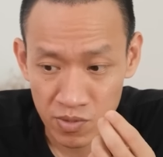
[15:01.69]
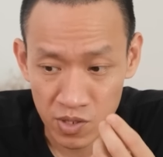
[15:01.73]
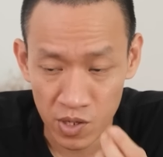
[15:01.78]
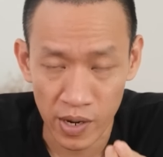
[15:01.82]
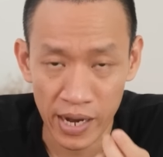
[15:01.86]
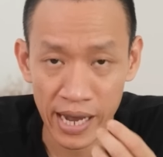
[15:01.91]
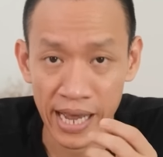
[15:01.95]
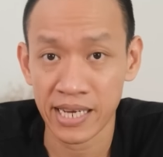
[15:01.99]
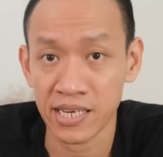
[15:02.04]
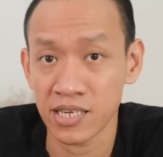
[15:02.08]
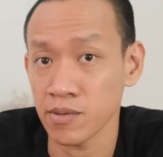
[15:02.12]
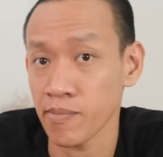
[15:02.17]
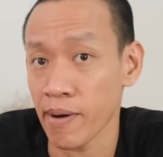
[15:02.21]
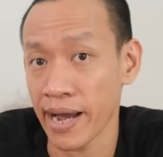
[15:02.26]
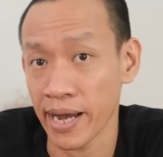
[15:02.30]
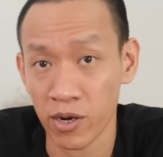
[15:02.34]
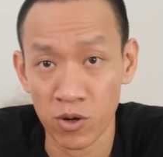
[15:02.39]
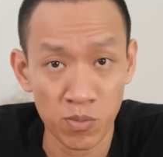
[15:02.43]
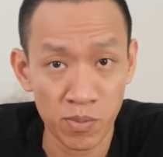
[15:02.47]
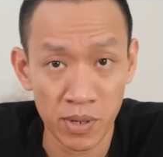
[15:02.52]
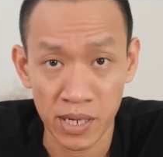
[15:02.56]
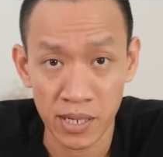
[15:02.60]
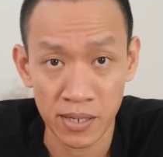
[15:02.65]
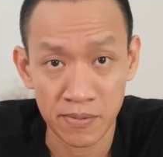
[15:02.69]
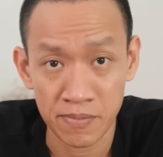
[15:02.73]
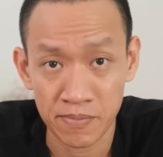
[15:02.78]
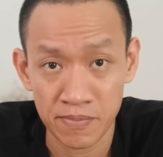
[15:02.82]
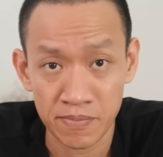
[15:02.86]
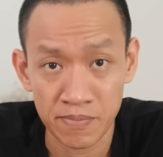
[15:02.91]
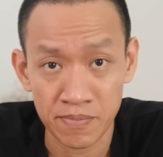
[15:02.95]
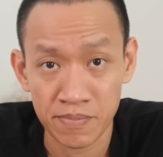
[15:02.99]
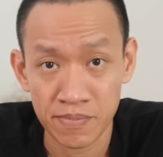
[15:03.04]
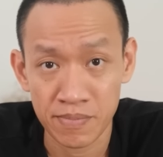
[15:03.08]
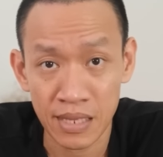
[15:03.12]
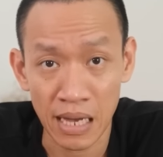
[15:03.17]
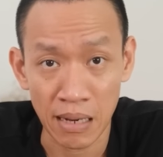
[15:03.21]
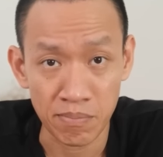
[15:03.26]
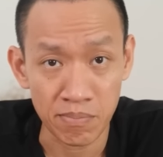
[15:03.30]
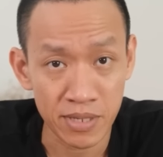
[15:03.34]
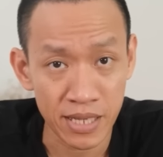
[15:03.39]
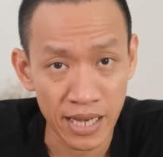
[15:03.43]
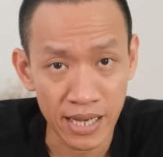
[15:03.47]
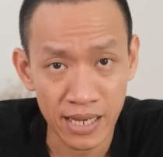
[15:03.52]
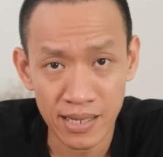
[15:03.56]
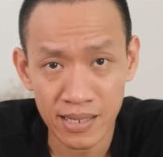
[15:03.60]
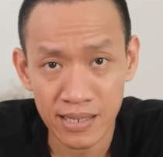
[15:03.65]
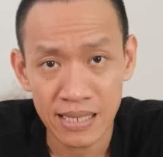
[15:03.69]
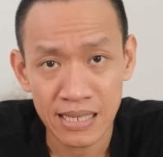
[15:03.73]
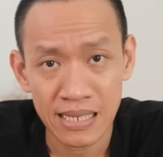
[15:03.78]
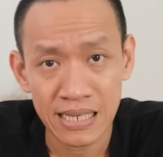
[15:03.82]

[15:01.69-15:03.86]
cho hai người bạn của mình, Thậm chí